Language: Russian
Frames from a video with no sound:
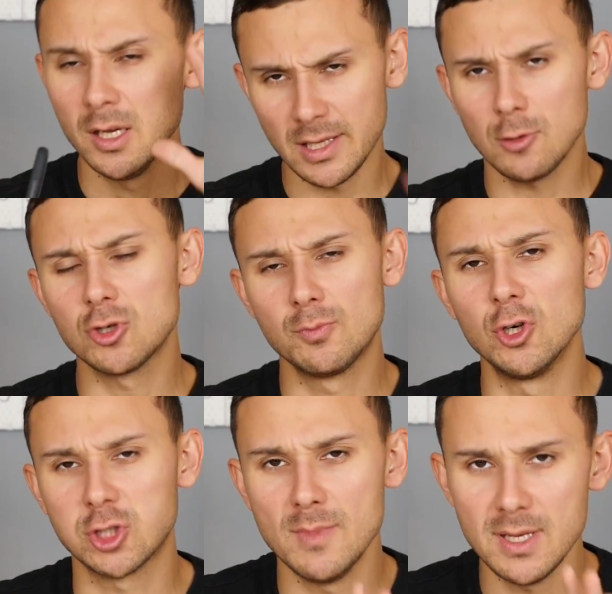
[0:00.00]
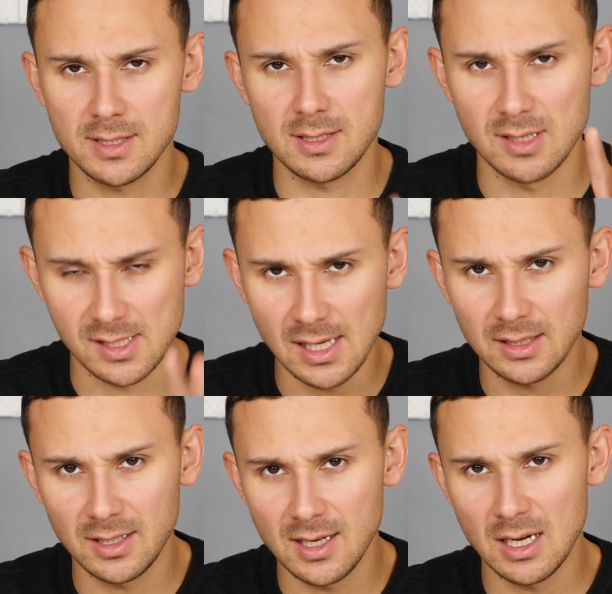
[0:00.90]
Итак, уже больше месяца
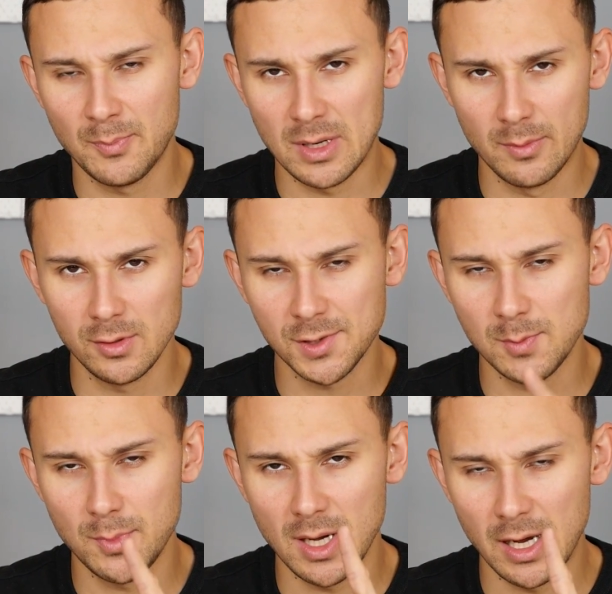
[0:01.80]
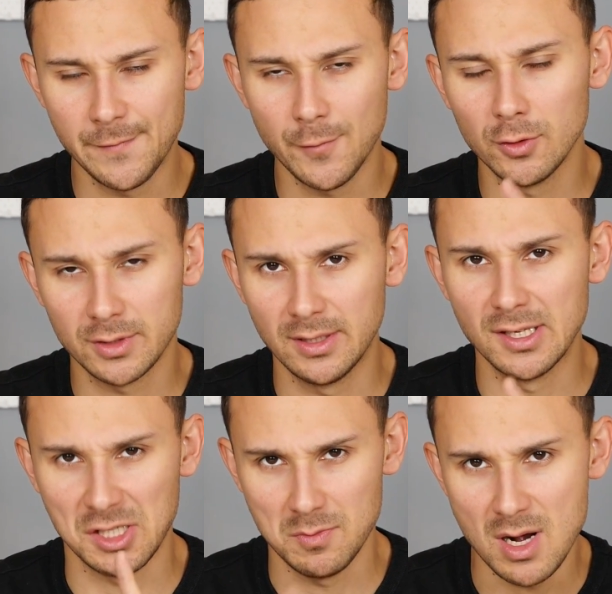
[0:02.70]
назад я приобрел себе iPhone
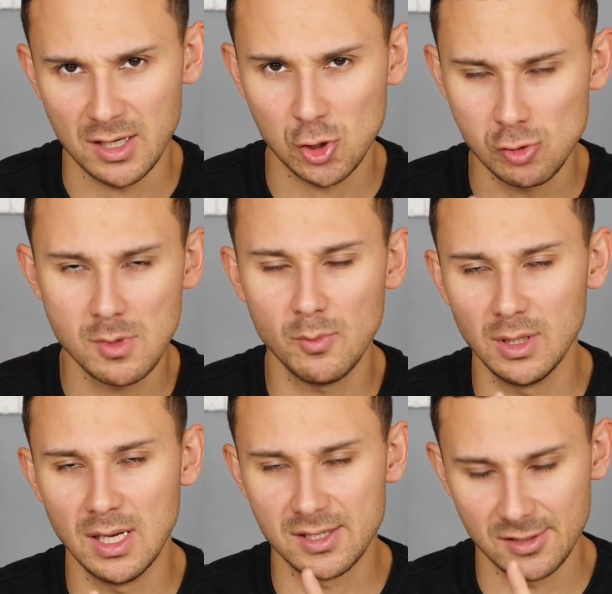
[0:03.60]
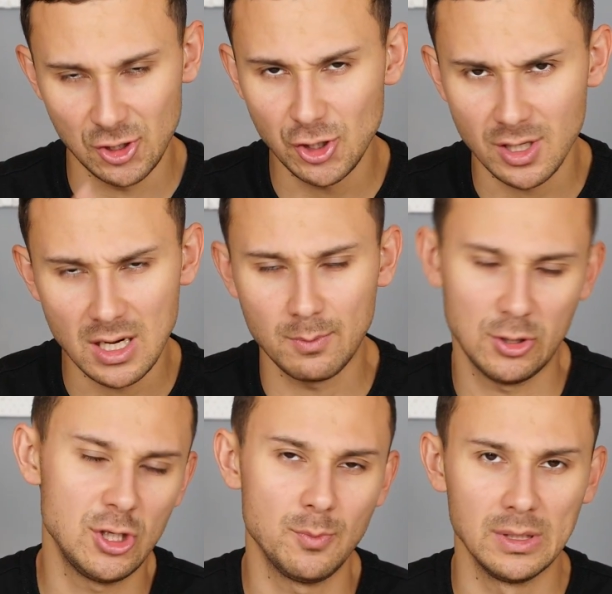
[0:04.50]
XS Max. Сумма была значительная,
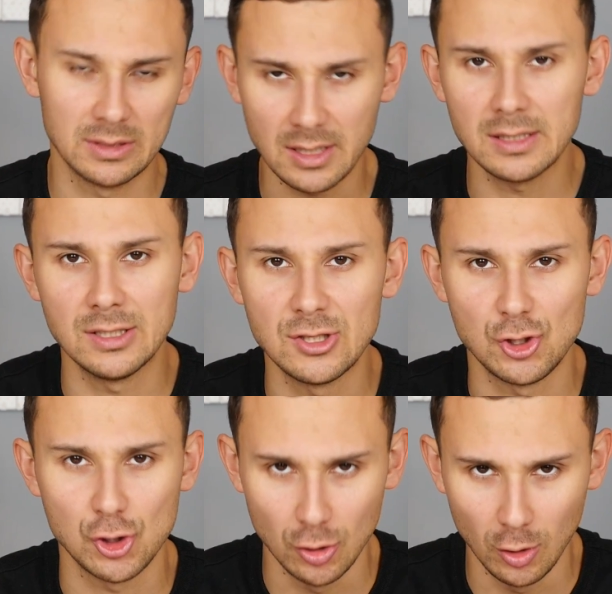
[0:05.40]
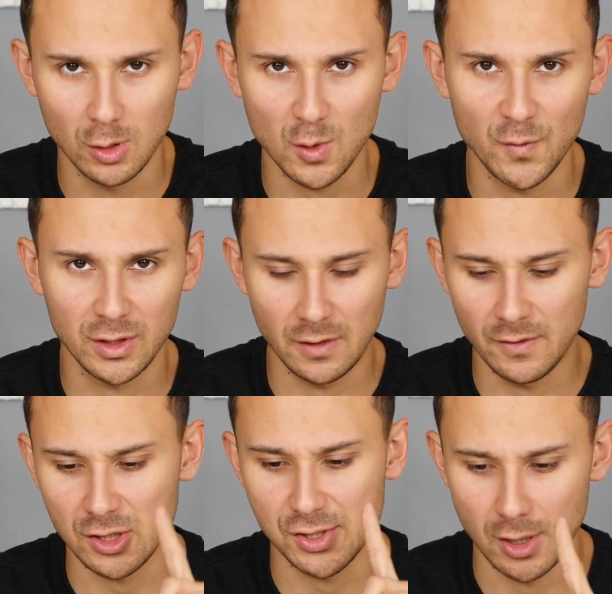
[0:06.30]
почти полторы тысячи долларов. Это
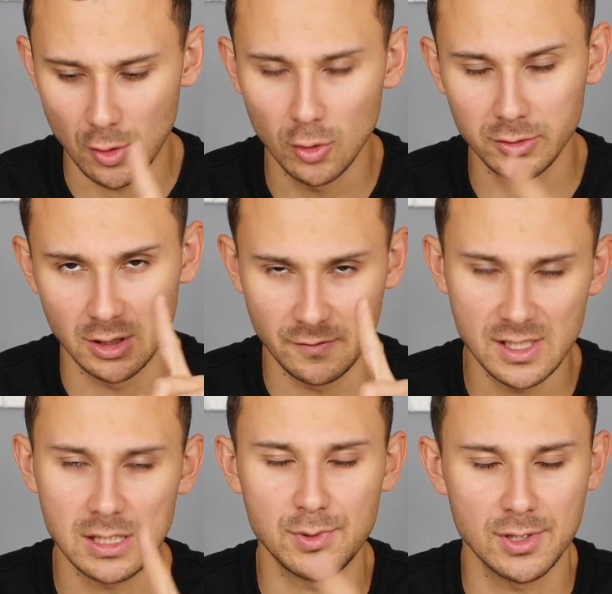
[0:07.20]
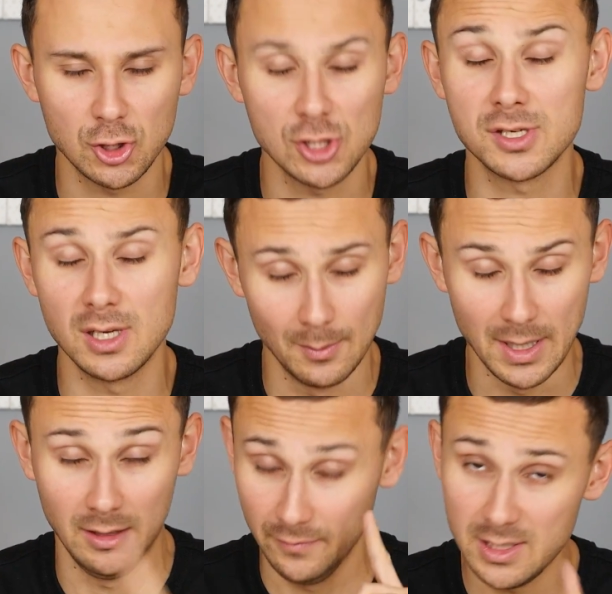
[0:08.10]
версия Gold на 256
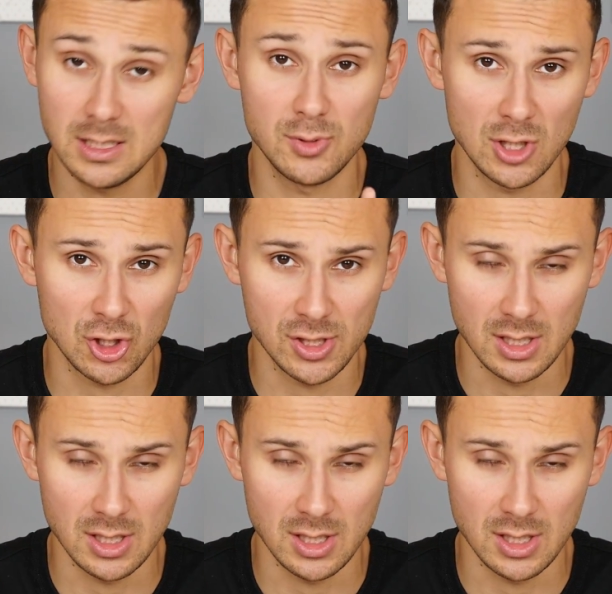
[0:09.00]
гигабайт. 256